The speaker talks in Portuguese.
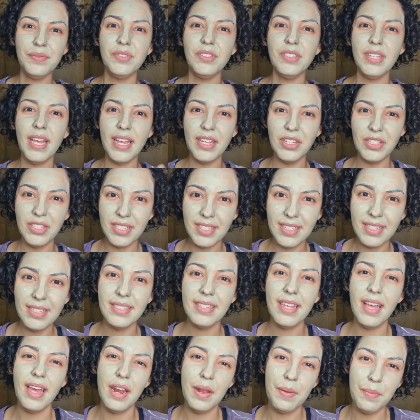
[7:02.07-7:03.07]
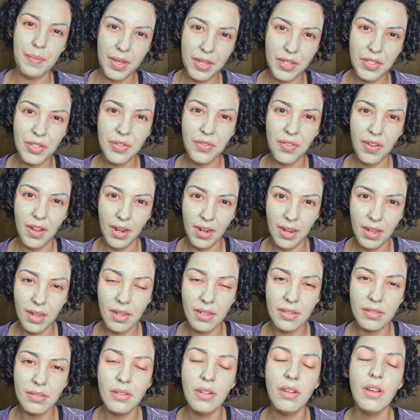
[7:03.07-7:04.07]
Gente, sinceramente
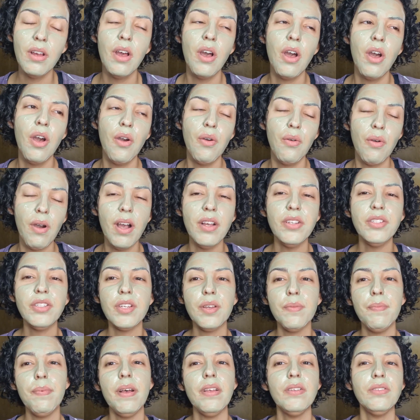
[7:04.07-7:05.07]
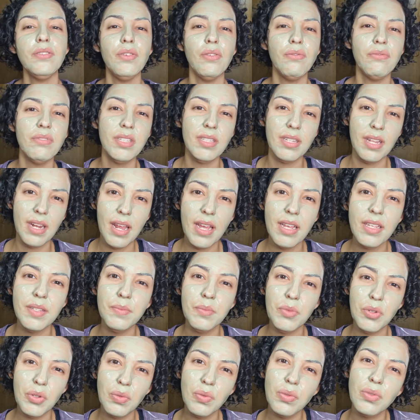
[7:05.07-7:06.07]
falando, eu acho que passou uns 3
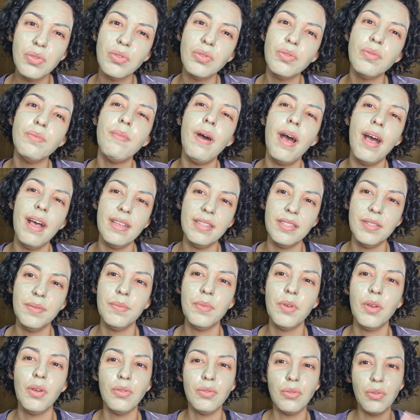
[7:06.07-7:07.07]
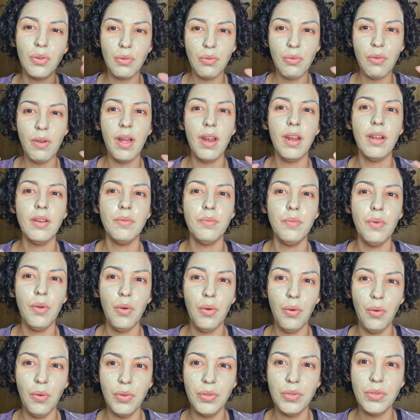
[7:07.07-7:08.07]
minutos no máximo que eu tô com ela no meu
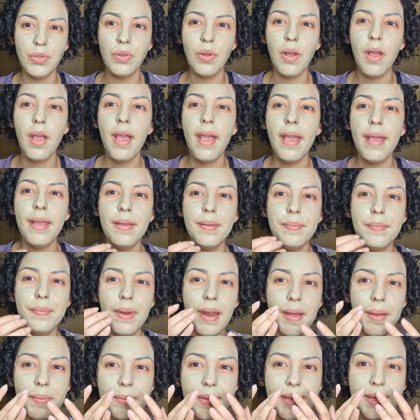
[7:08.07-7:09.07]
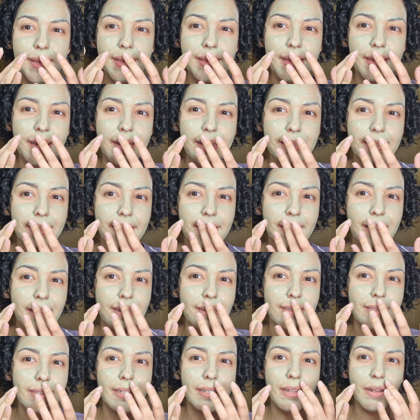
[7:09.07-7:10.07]
rosto. E pra mim, aqui, ela
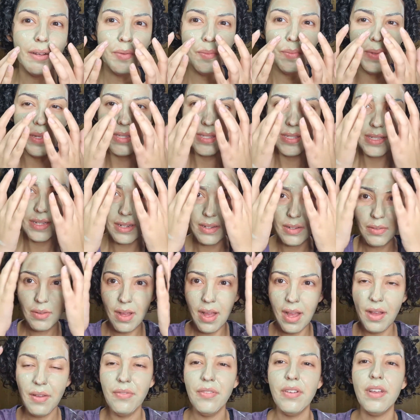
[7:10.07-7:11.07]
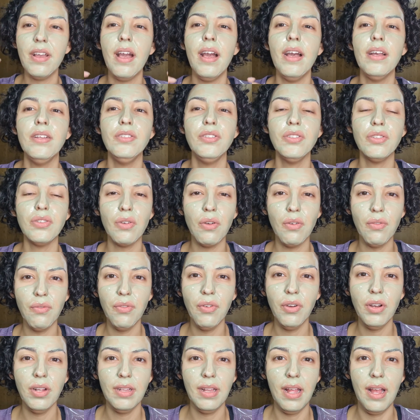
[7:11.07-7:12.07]
já tá começando a ficar
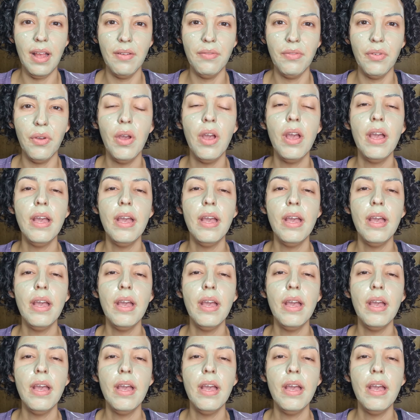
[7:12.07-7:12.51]
desconfortável.